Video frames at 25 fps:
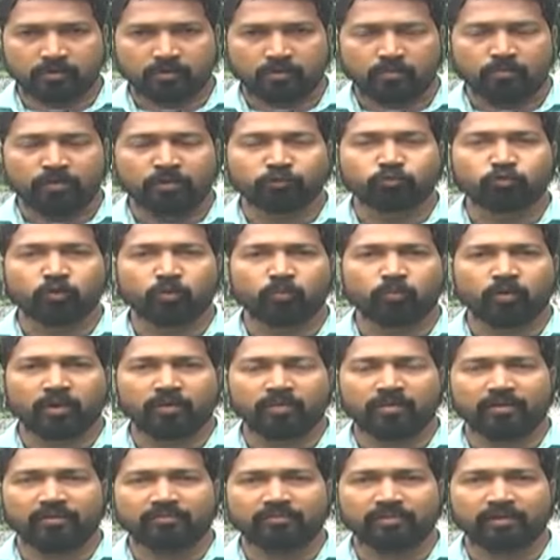ఉమ్మడి
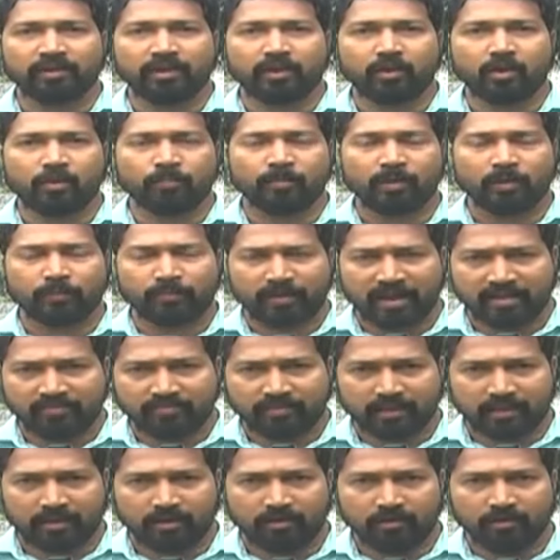తూర్పుగోదావరి జిల్లాలో పలు
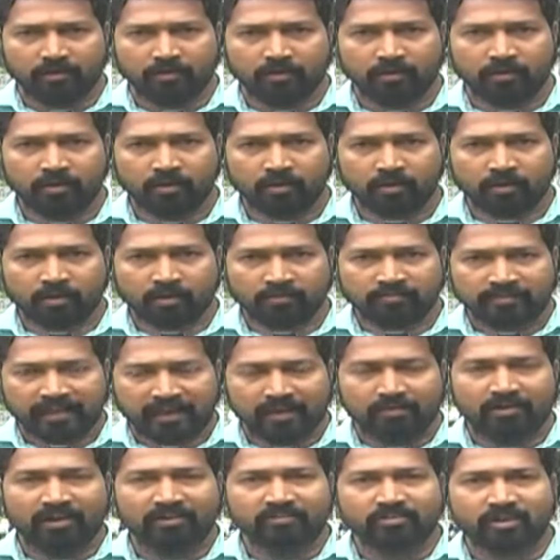ప్రాంతాల్లో
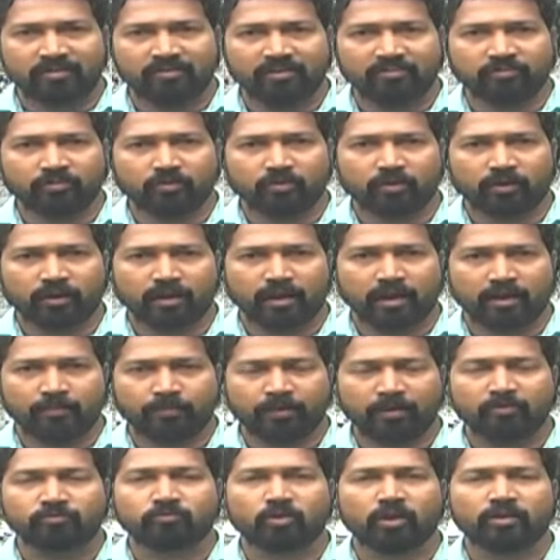తెల్లవారుజాము నుంచి కూడా
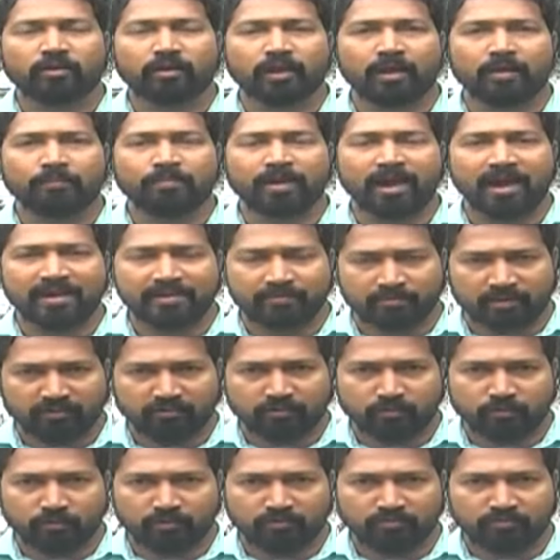పలు చోట్ల భారీ
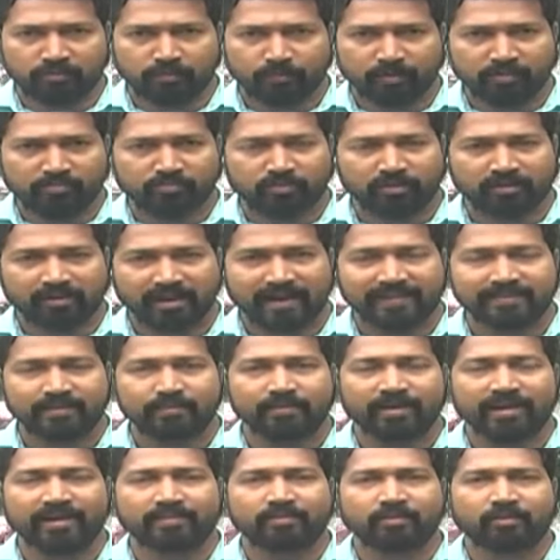వర్షం కురుస్తుంది ప్రస్తుతం
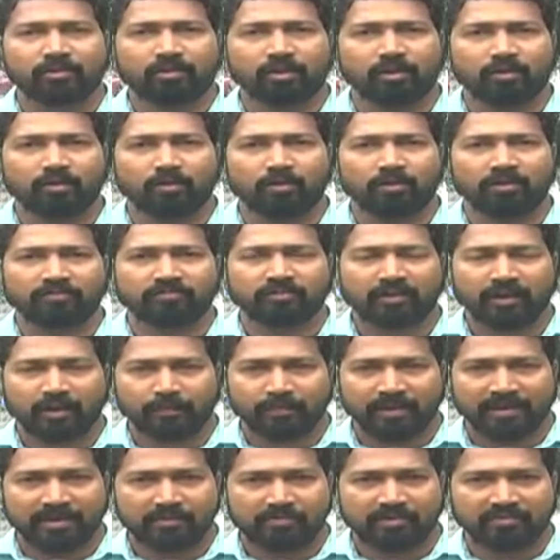రాజమహేంద్రవరంలో
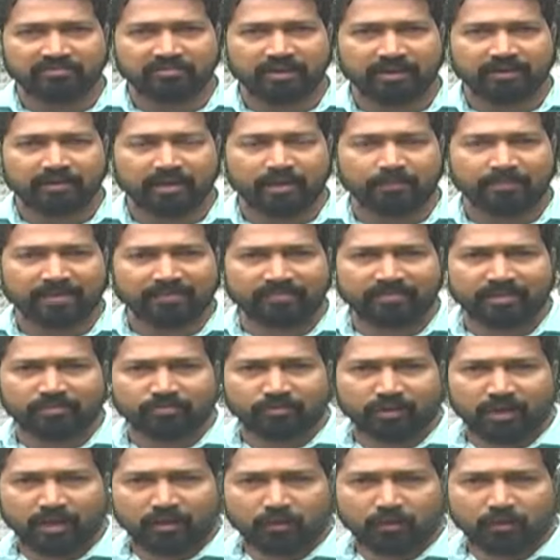చిన్నపాటి వర్షానికే పెద్ద ఎత్తున